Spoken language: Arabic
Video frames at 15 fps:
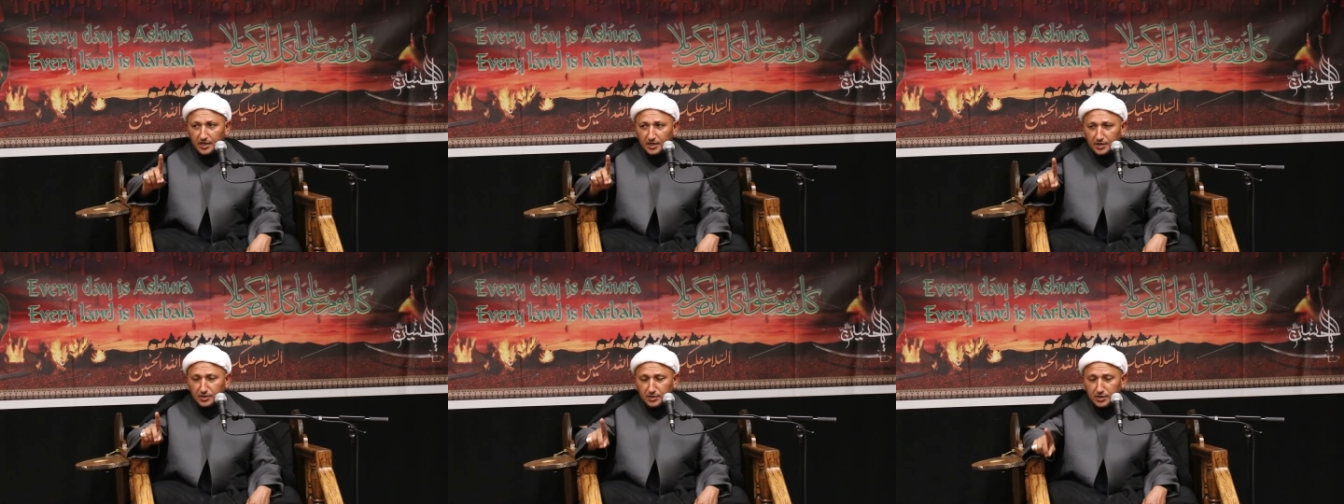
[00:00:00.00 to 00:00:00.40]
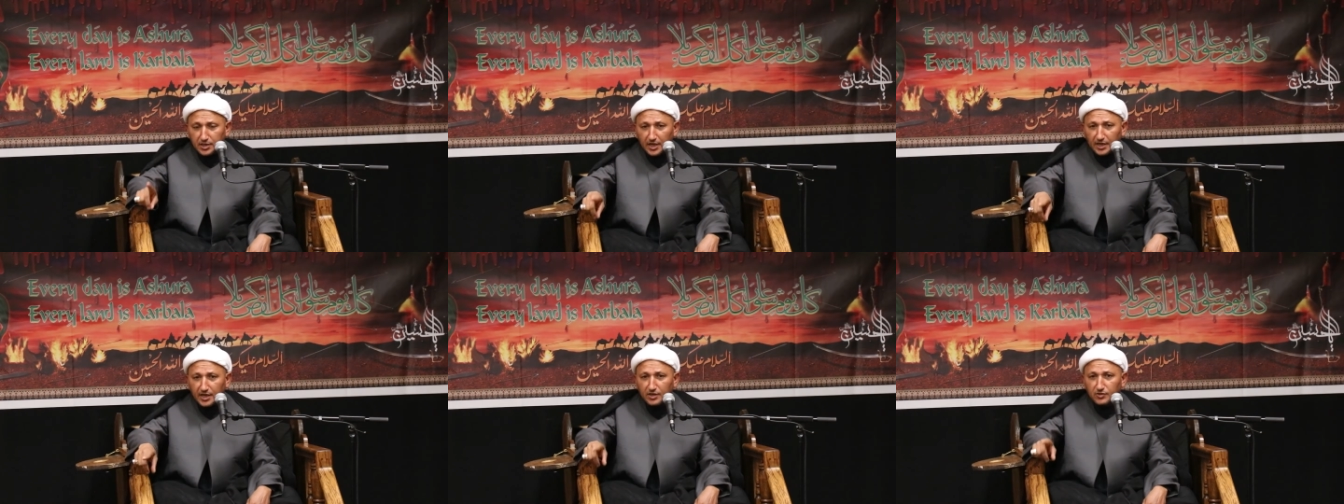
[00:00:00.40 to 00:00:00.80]

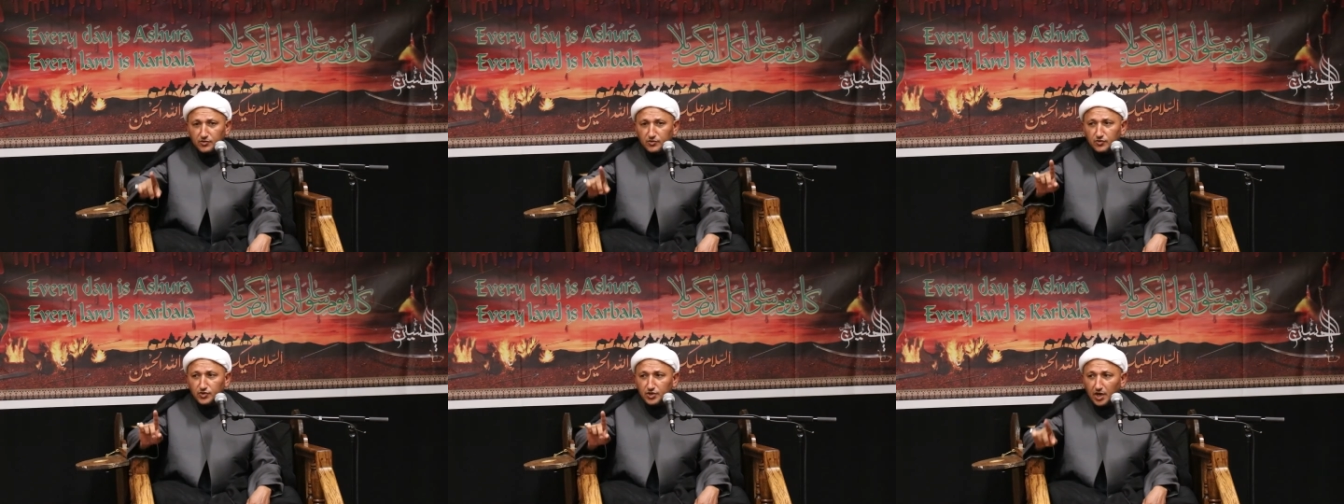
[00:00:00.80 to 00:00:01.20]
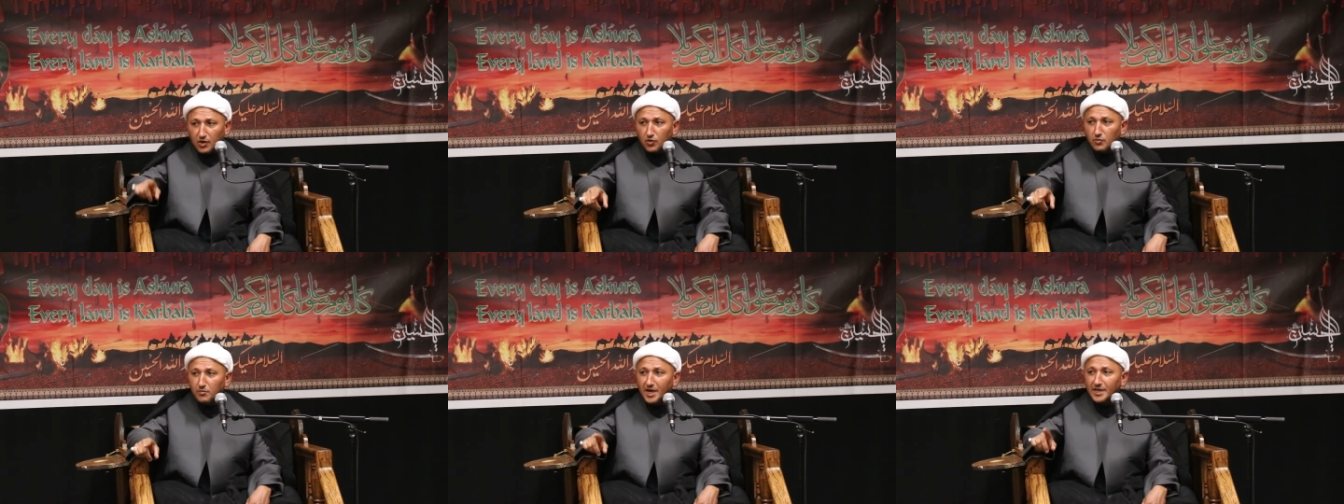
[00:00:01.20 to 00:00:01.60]
اتخذوا
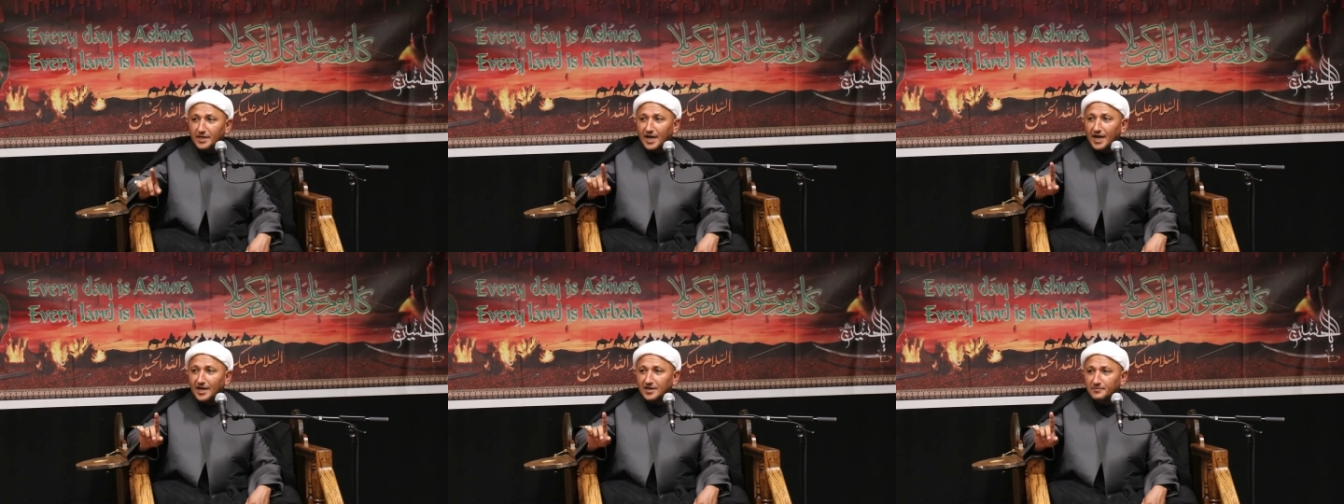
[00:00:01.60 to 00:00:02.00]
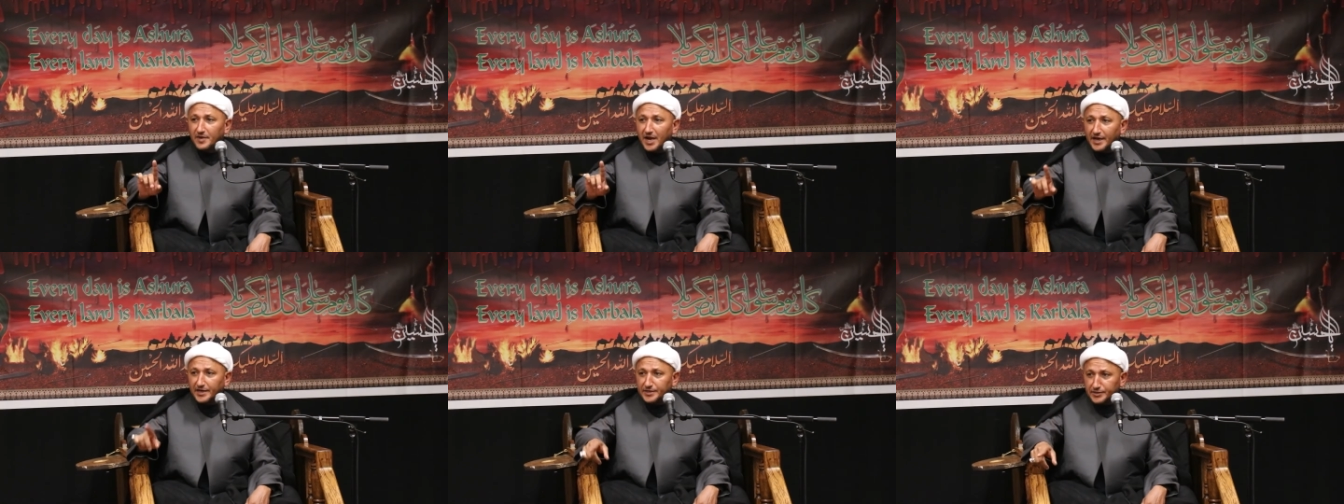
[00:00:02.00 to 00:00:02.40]
يوم
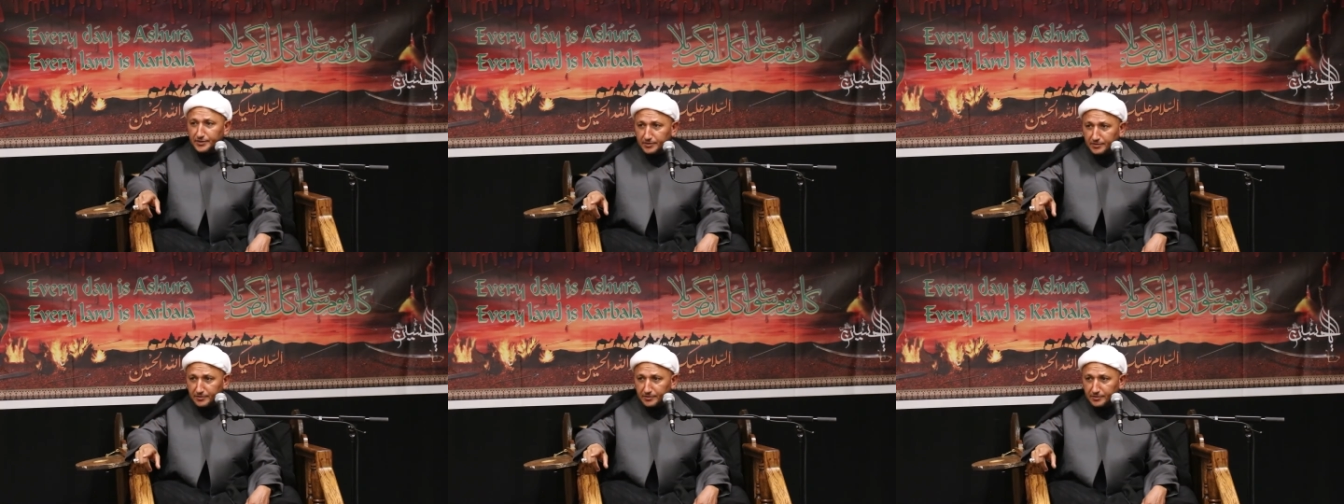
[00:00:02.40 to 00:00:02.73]
الأربعين